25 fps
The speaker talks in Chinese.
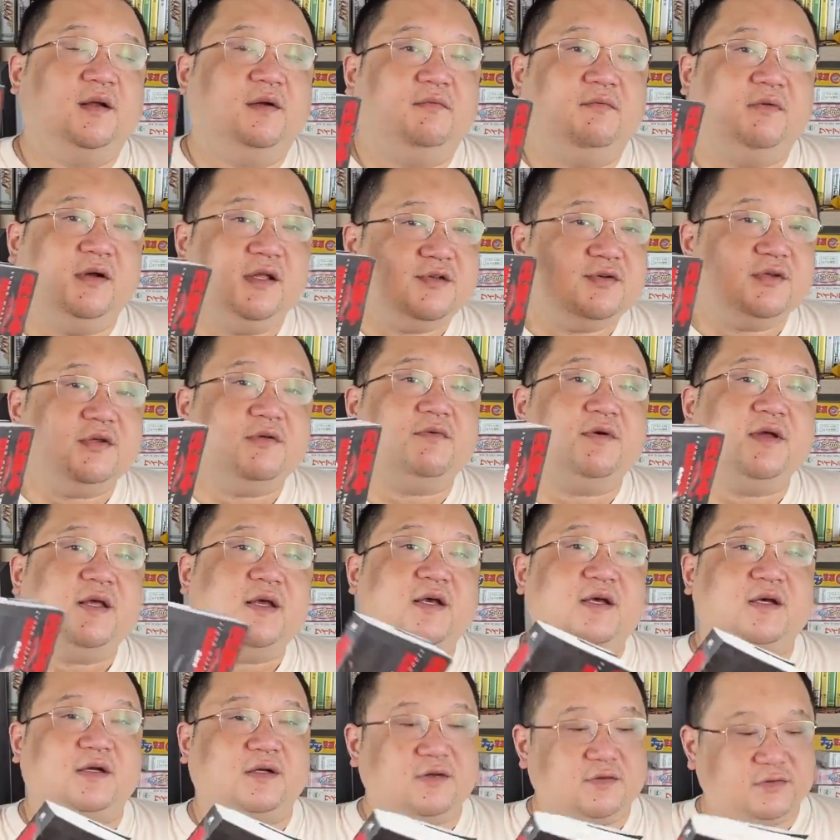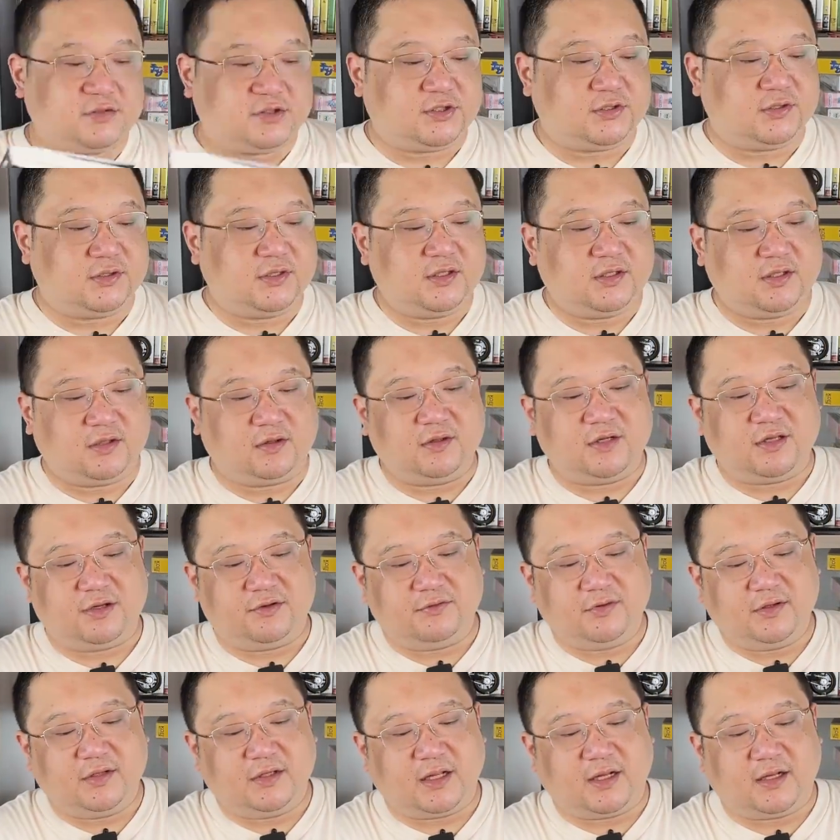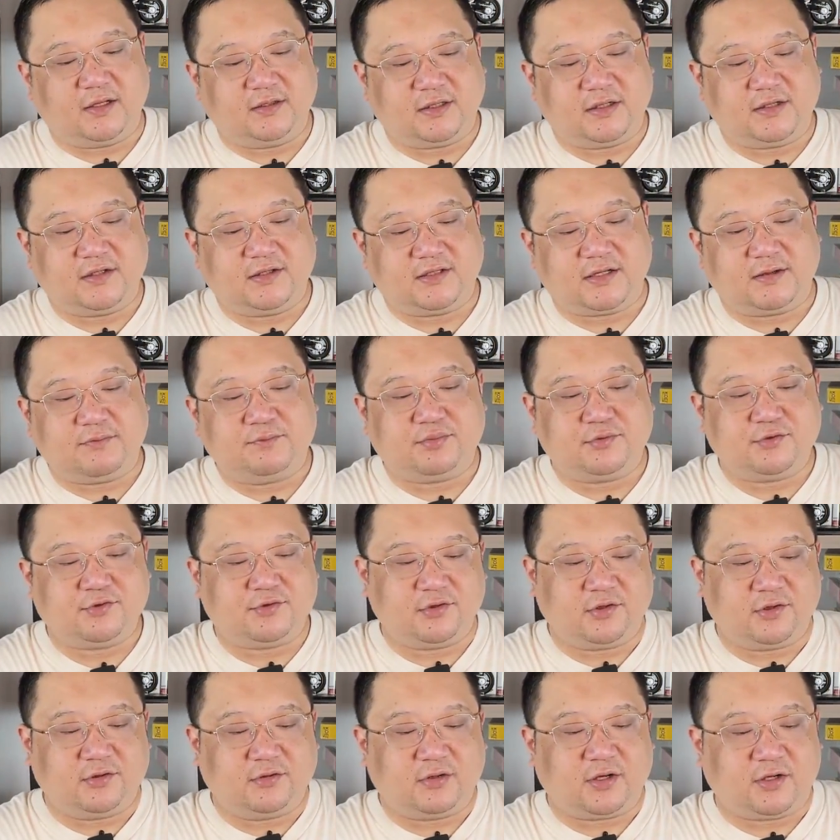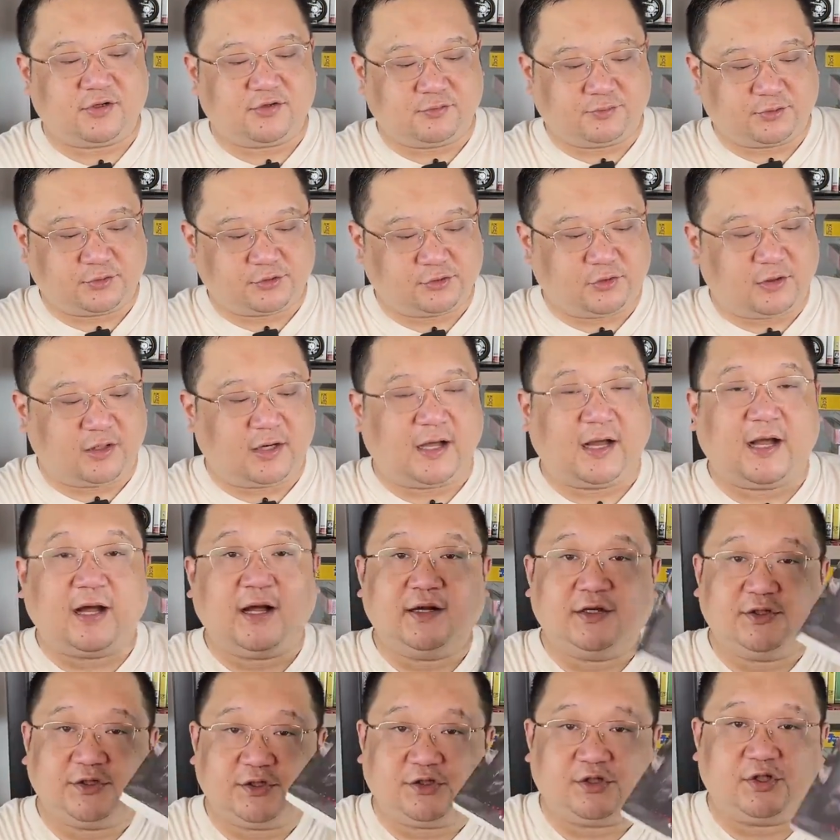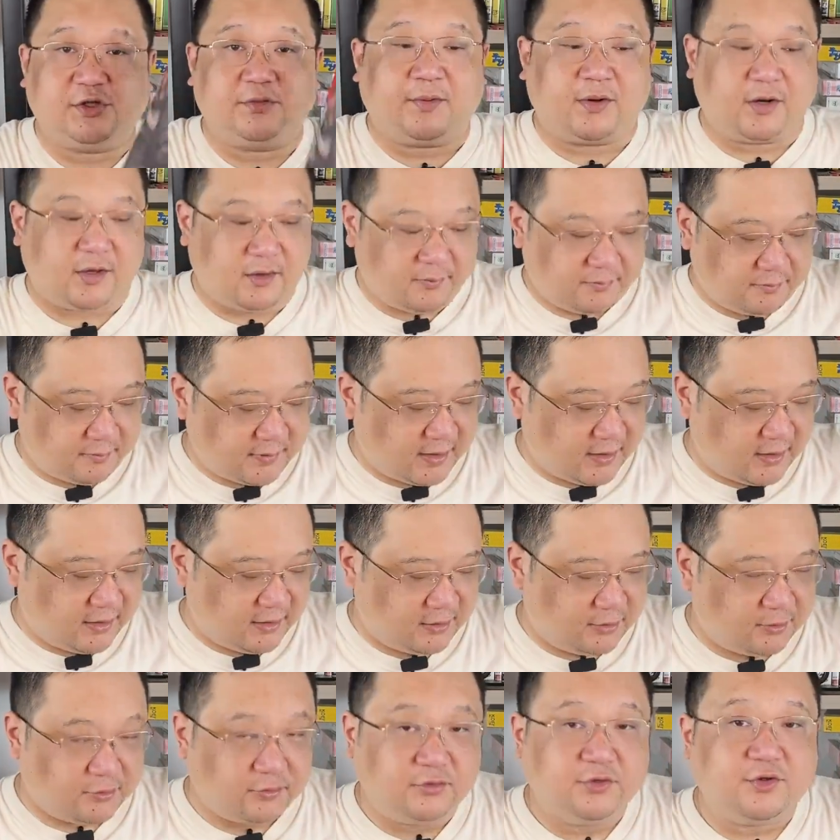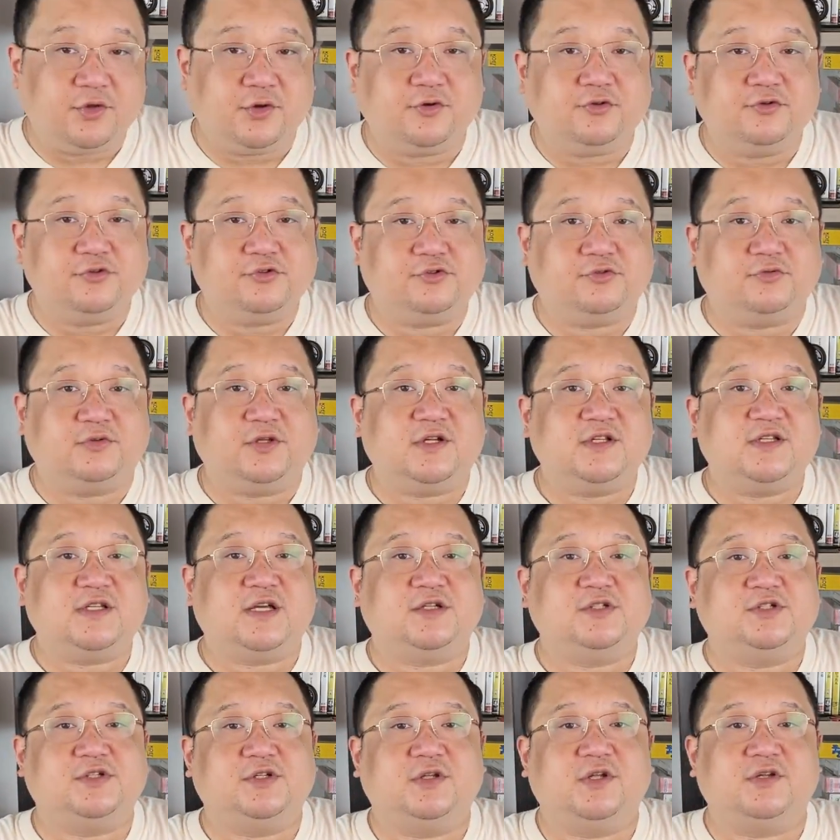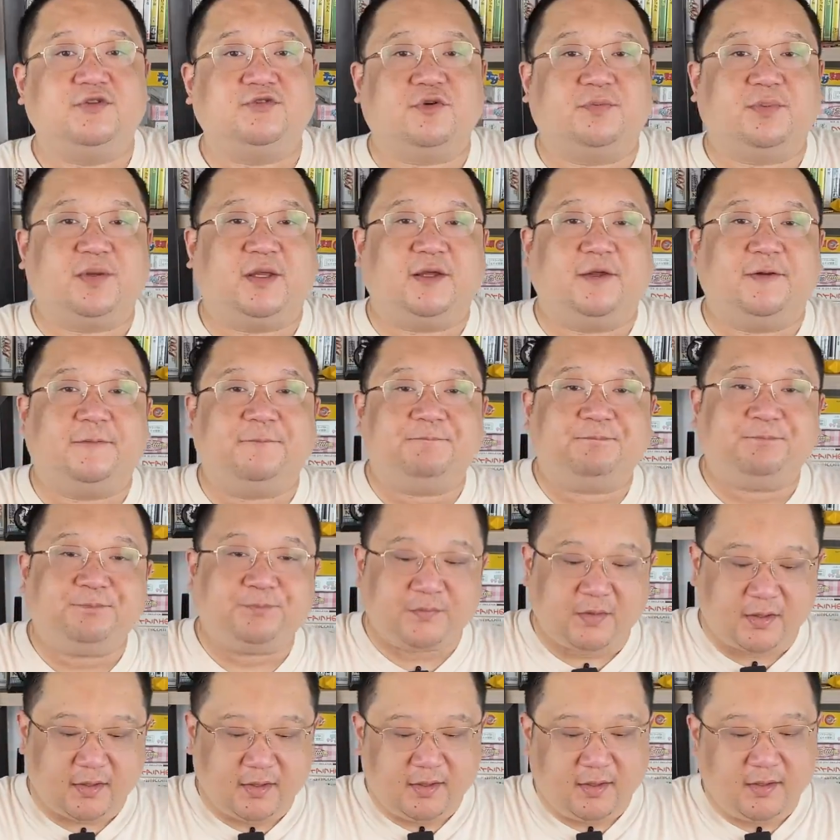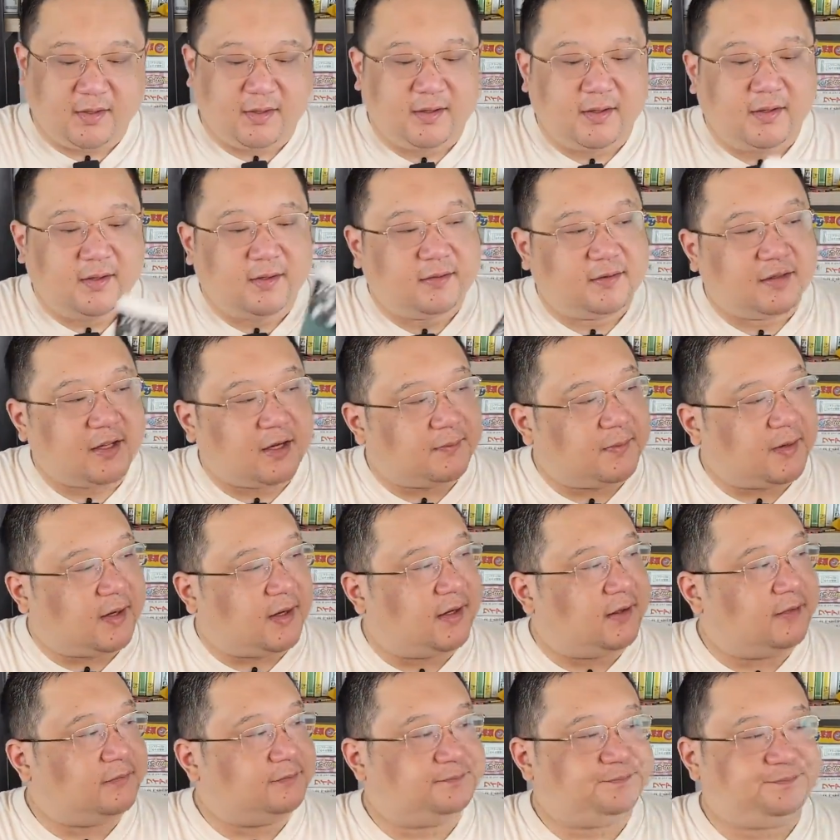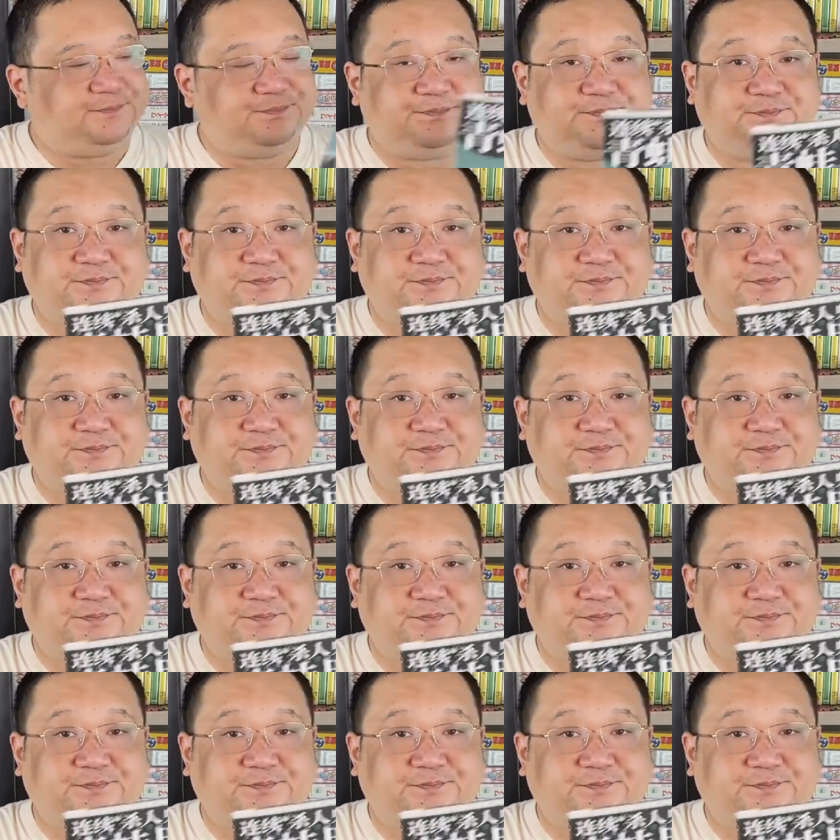我觉得我也构成了一套理论呢。但是咱不剧透了，就不说了啊。这是一本《美农牛》舒能将之的作品。第二本。